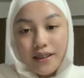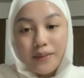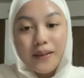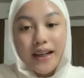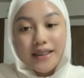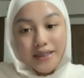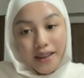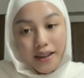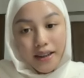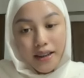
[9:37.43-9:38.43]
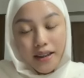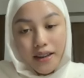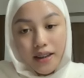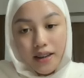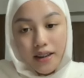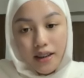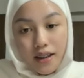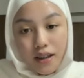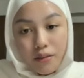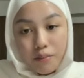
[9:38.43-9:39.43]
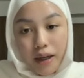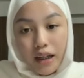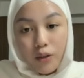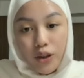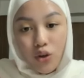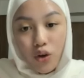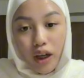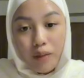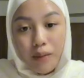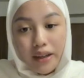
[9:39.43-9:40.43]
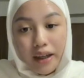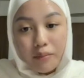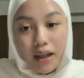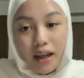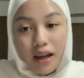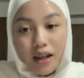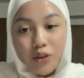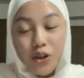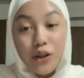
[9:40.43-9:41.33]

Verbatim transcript: Terima kasih. Pengen gue congkel mata yang bilang halu.